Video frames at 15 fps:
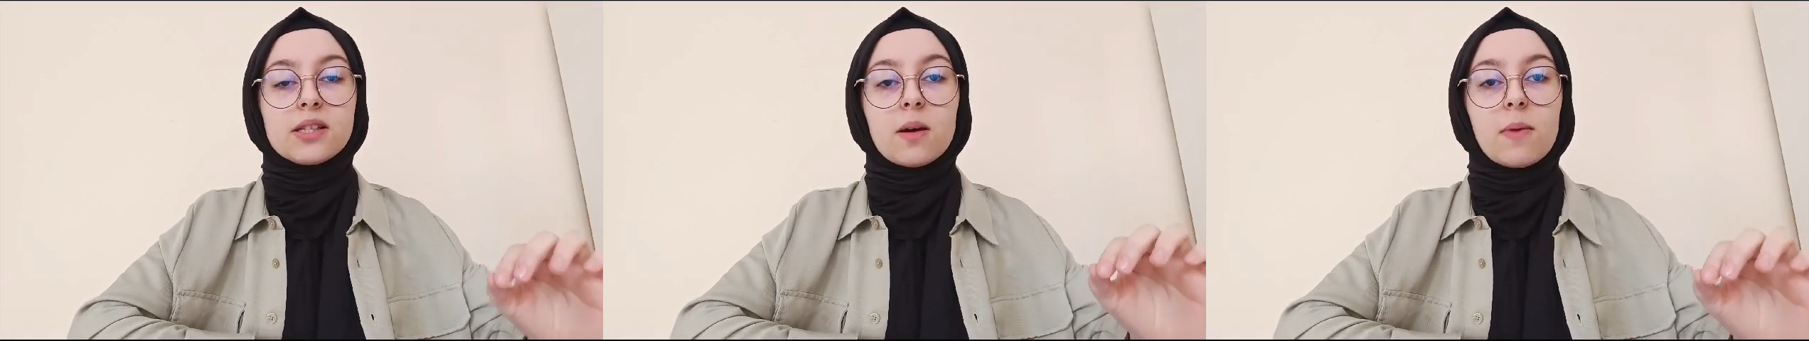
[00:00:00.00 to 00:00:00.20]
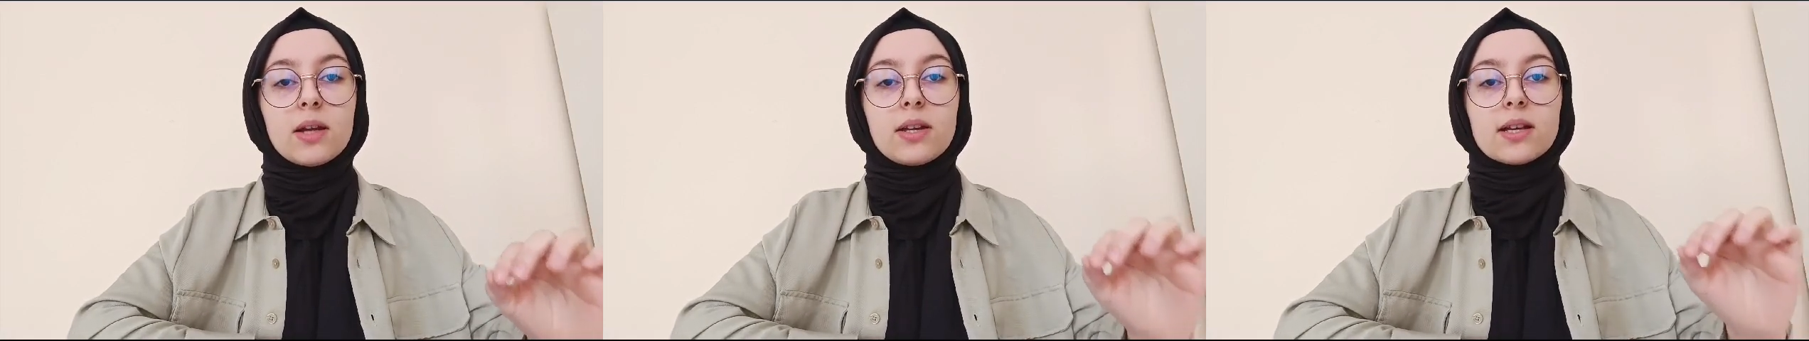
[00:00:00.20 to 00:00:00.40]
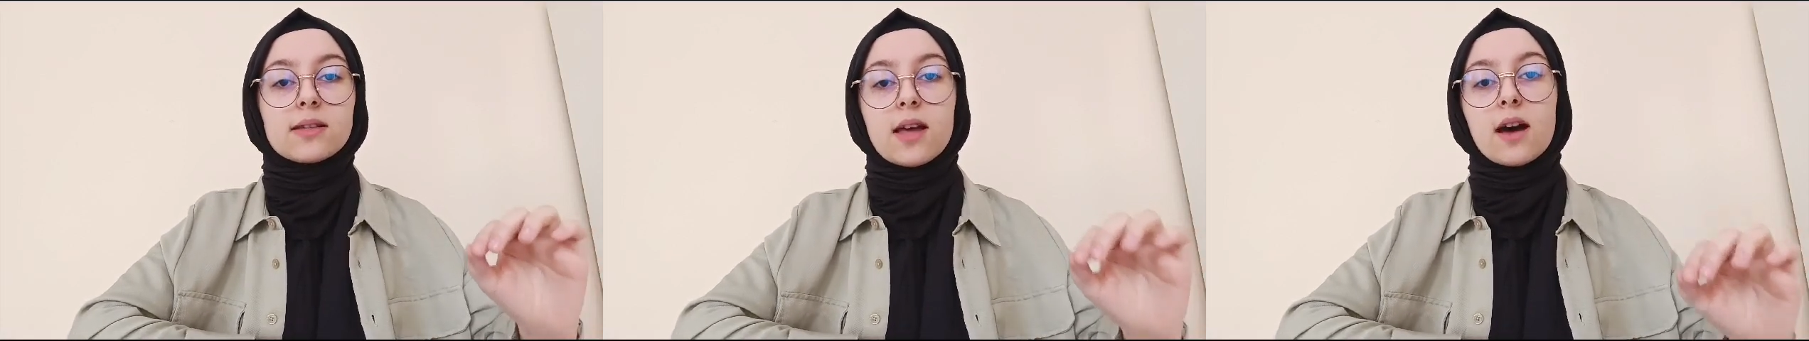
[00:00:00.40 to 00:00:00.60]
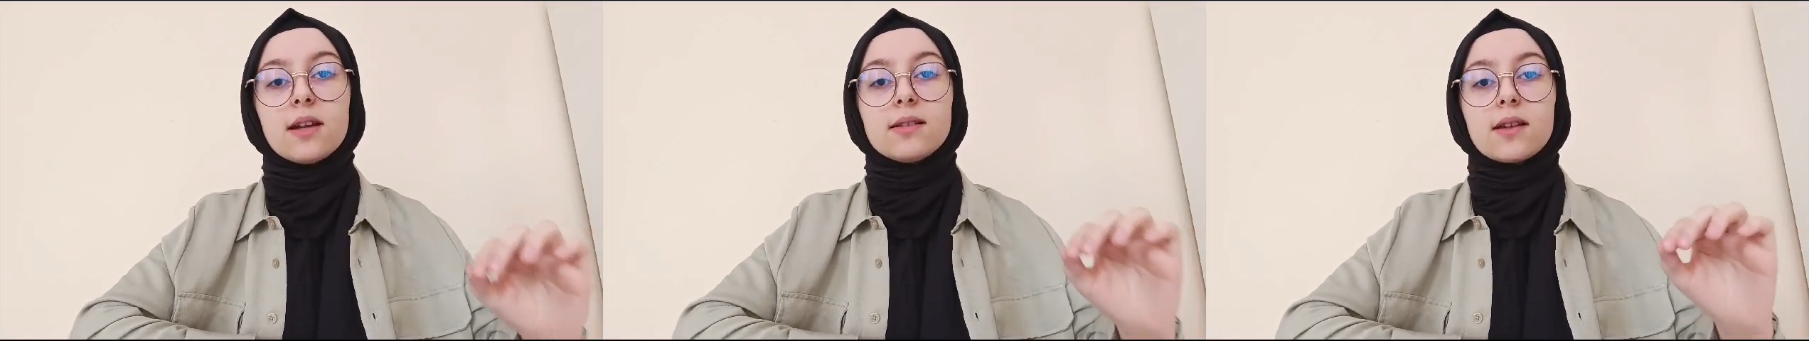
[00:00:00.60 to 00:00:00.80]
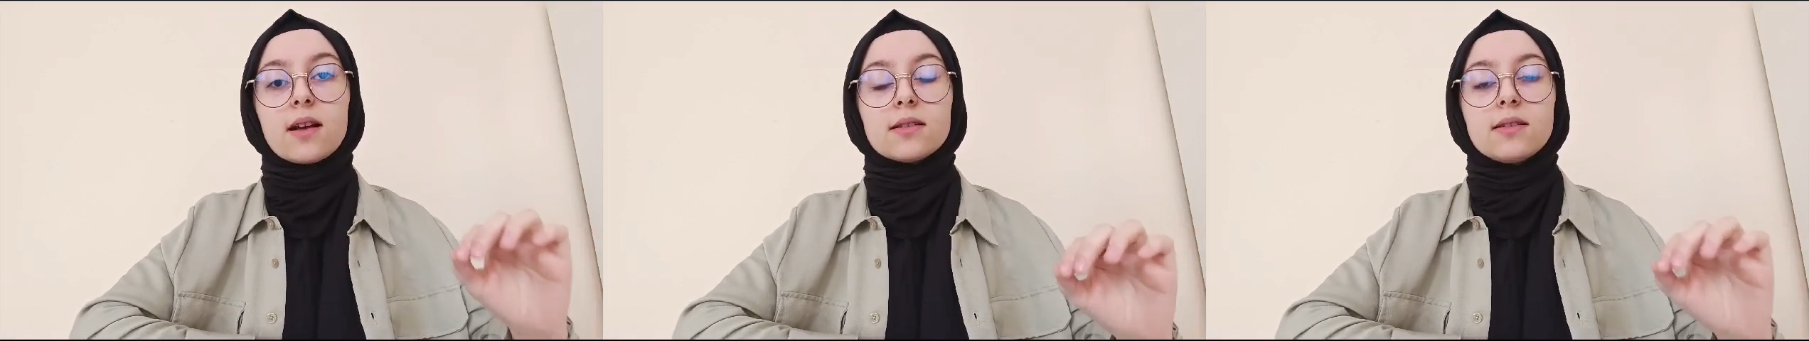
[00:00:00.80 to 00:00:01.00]
zaman
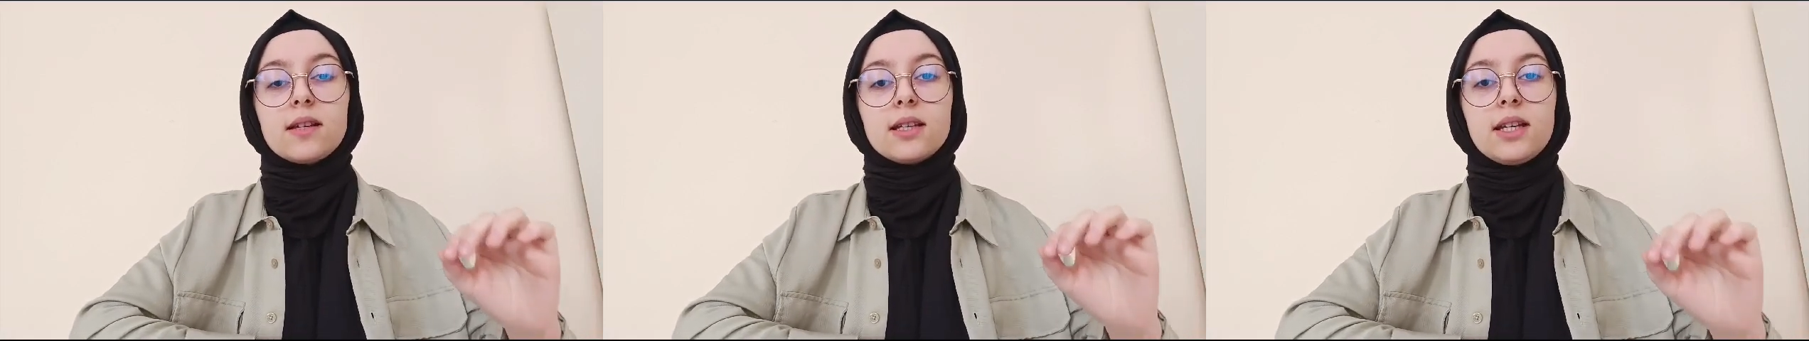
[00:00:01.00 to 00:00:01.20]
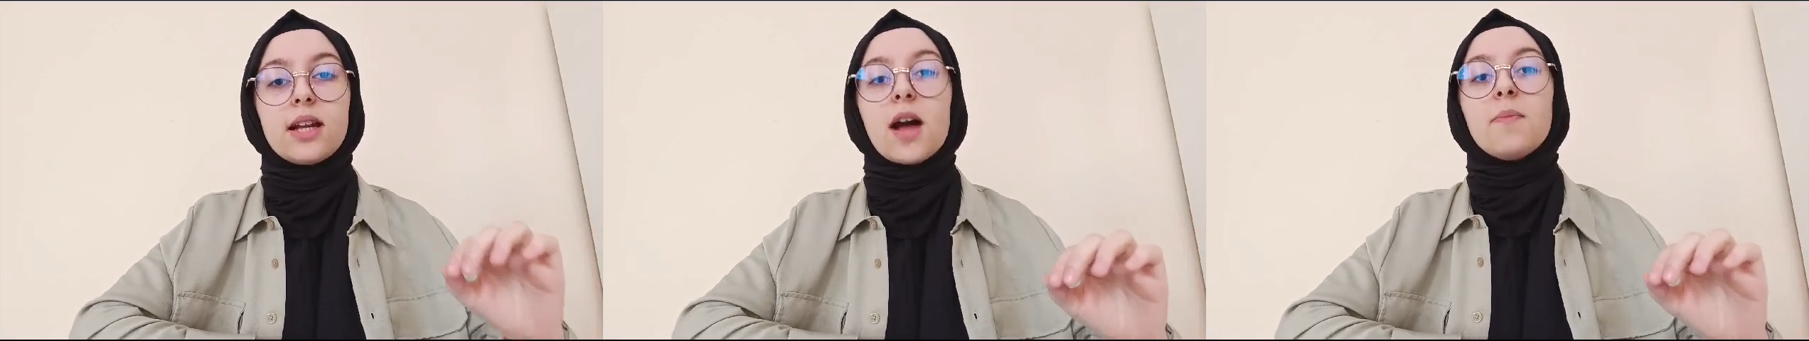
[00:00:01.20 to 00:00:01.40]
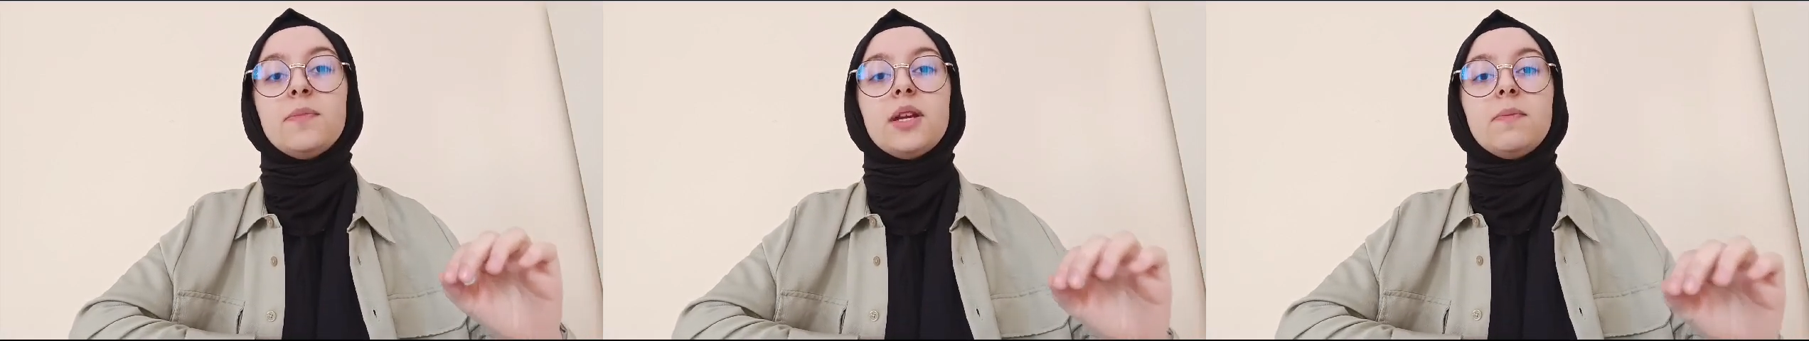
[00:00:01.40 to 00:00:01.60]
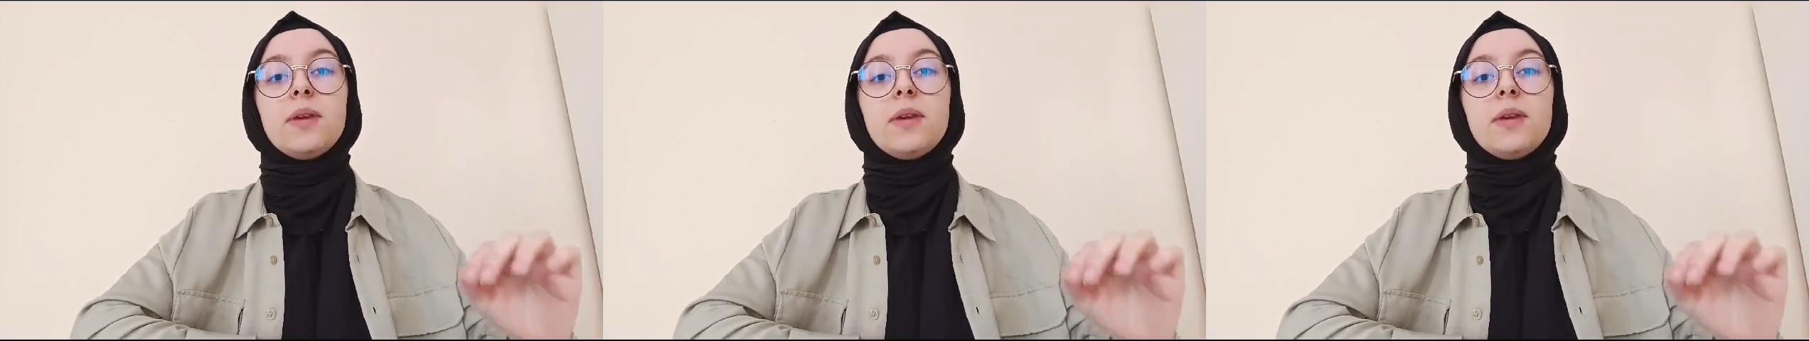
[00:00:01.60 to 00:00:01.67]
esaret altına giren bir